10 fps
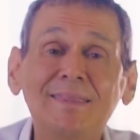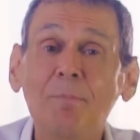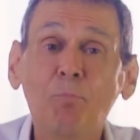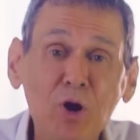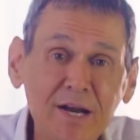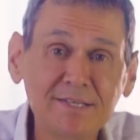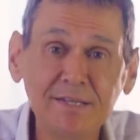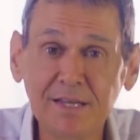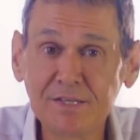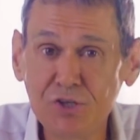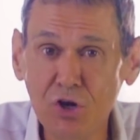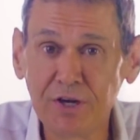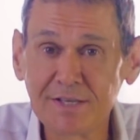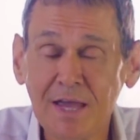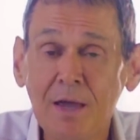de buenas
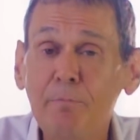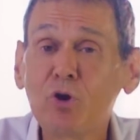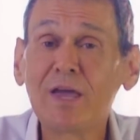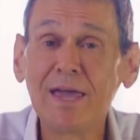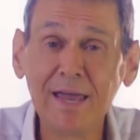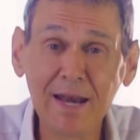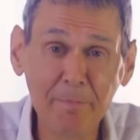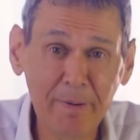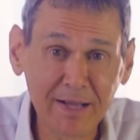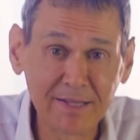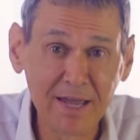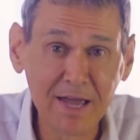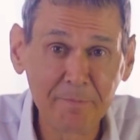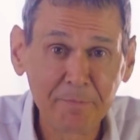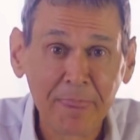intenciones, porque en la
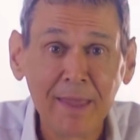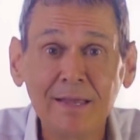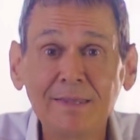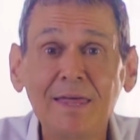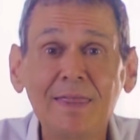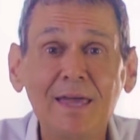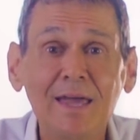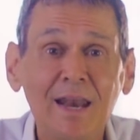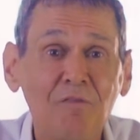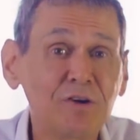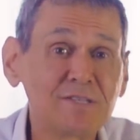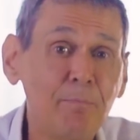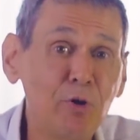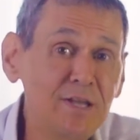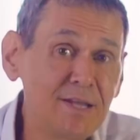práctica desde las
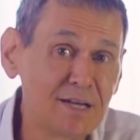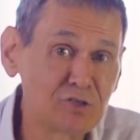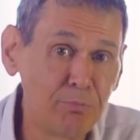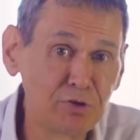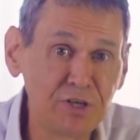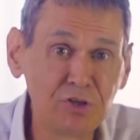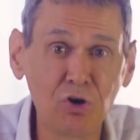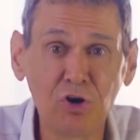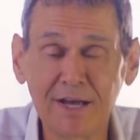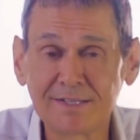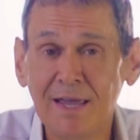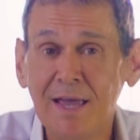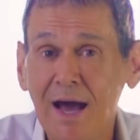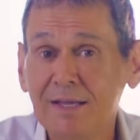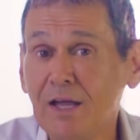fuerzas políticas opositoras
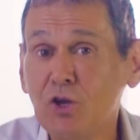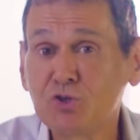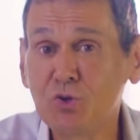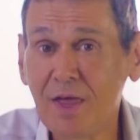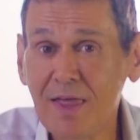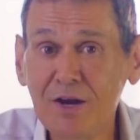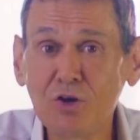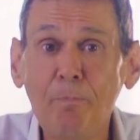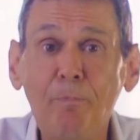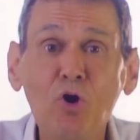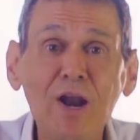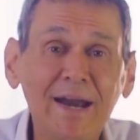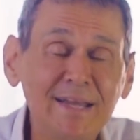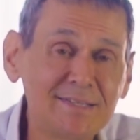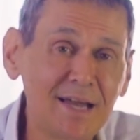hasta los ciudadanos,
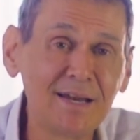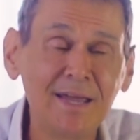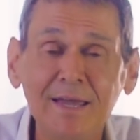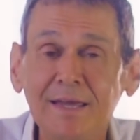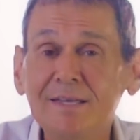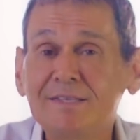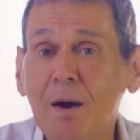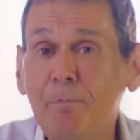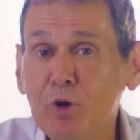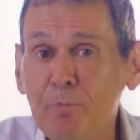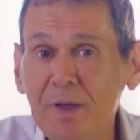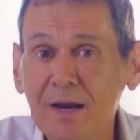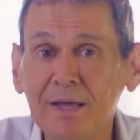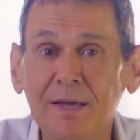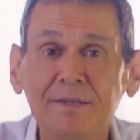polarizan y se
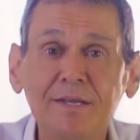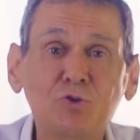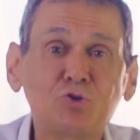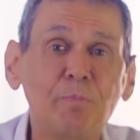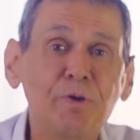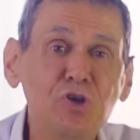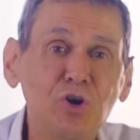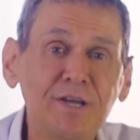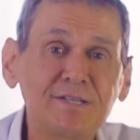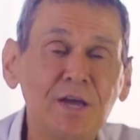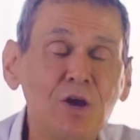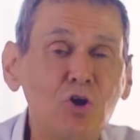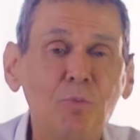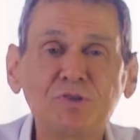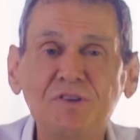apropian de sus opiniones
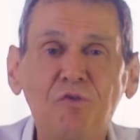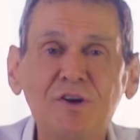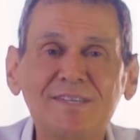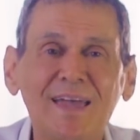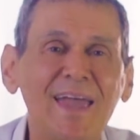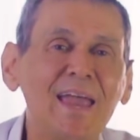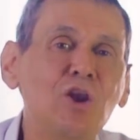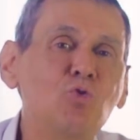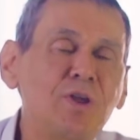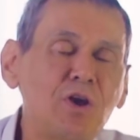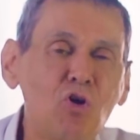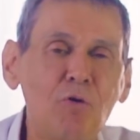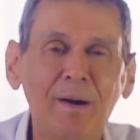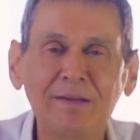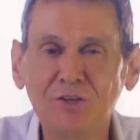como si fuese el
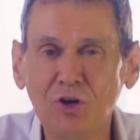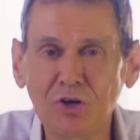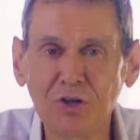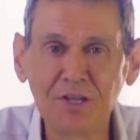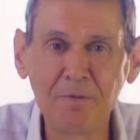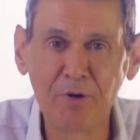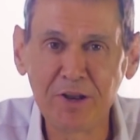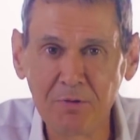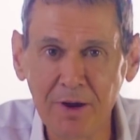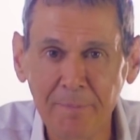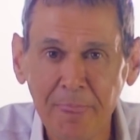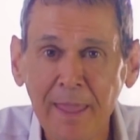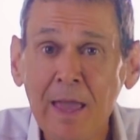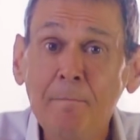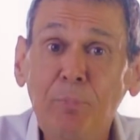único bastión disponible.
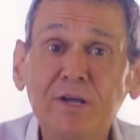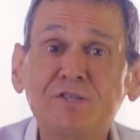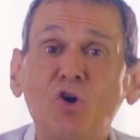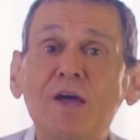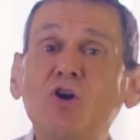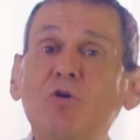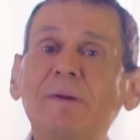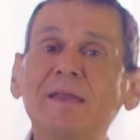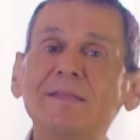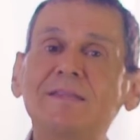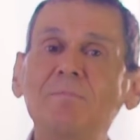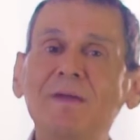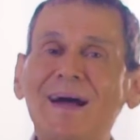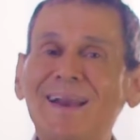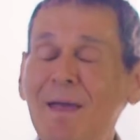Por eso es conveniente
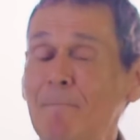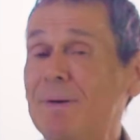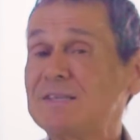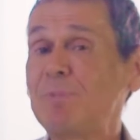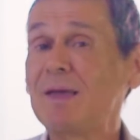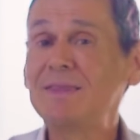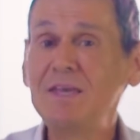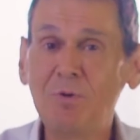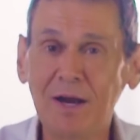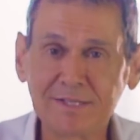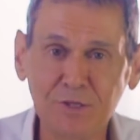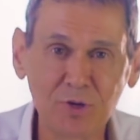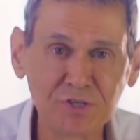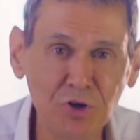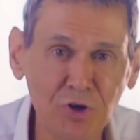mirar en perspectiva la
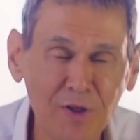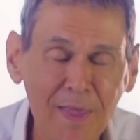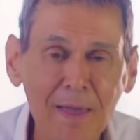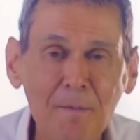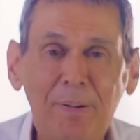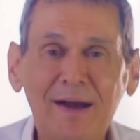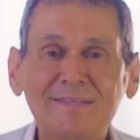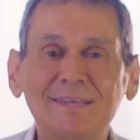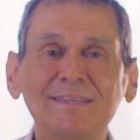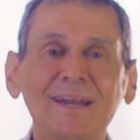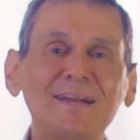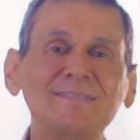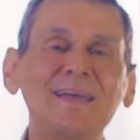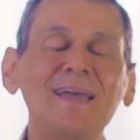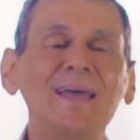situación para
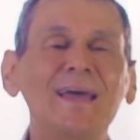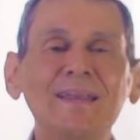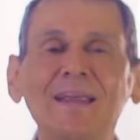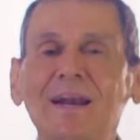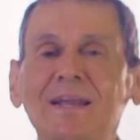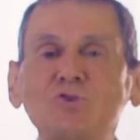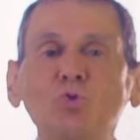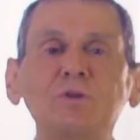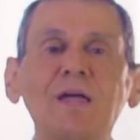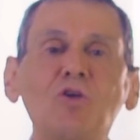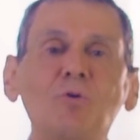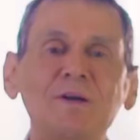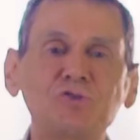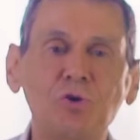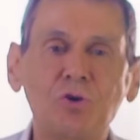centrarse en el resultado
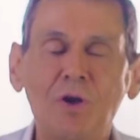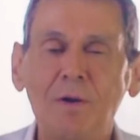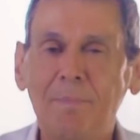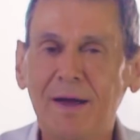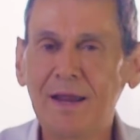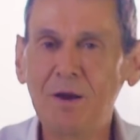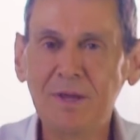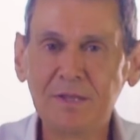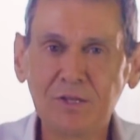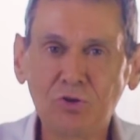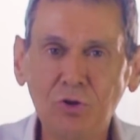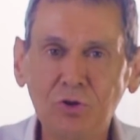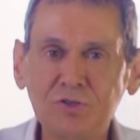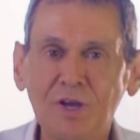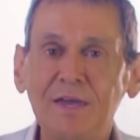mayor para el bien de
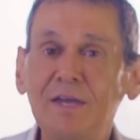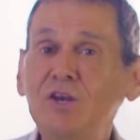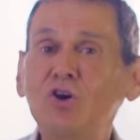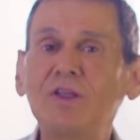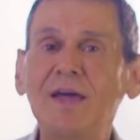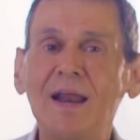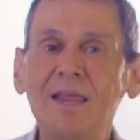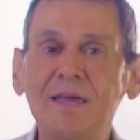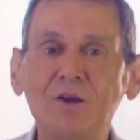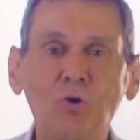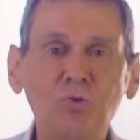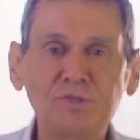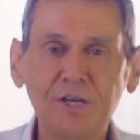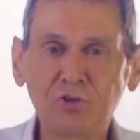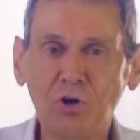todos y no de alguien o
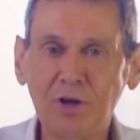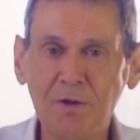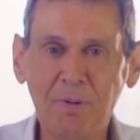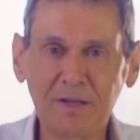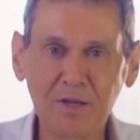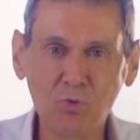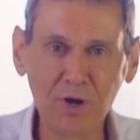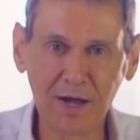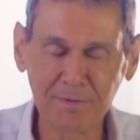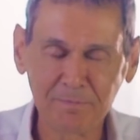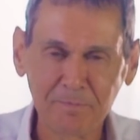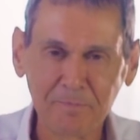un sector en particular.